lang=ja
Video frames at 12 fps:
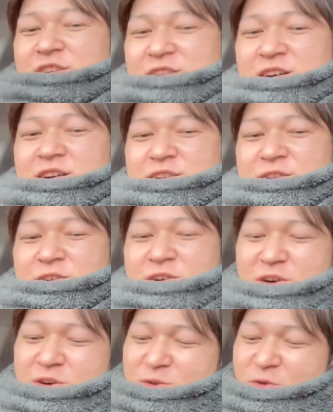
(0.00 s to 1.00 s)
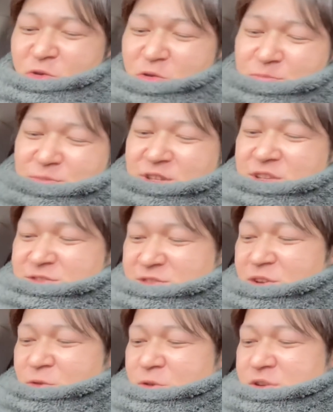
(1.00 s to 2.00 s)
ら、あ、ほんまです
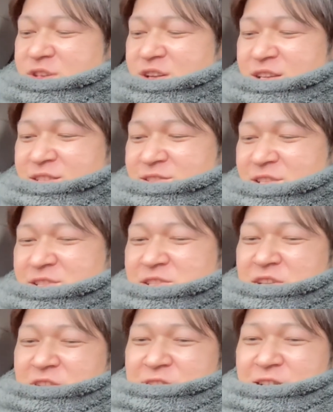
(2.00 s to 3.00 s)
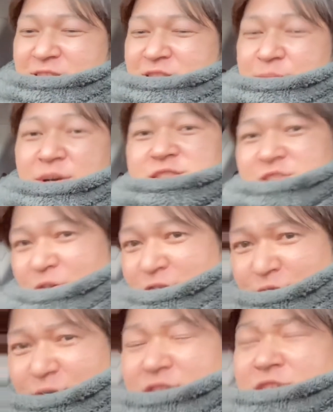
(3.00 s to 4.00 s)
ね、置き配設定になってました
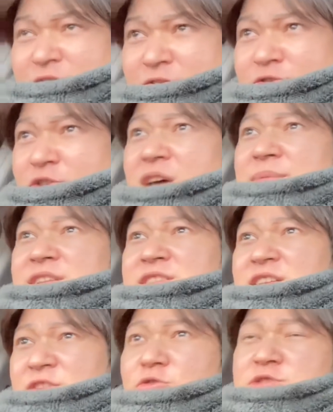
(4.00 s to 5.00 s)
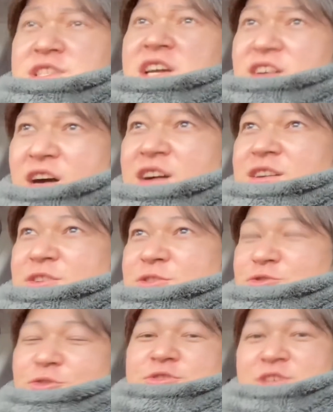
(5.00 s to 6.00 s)
わって言われたんですよ。ドライバーさんがね、おっちゃんが。
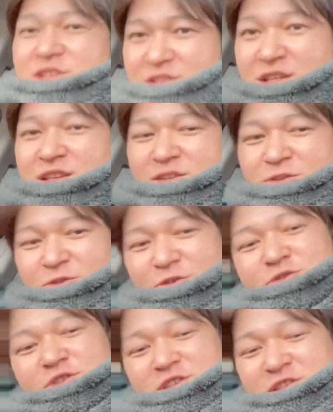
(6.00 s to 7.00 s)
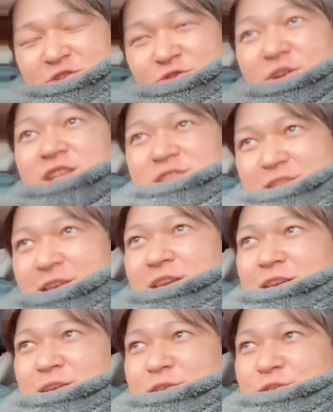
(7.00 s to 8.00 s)
その時にね、言われ
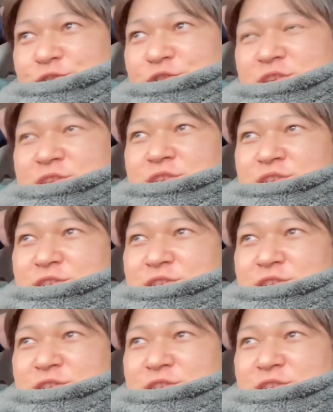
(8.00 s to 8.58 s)
て、で、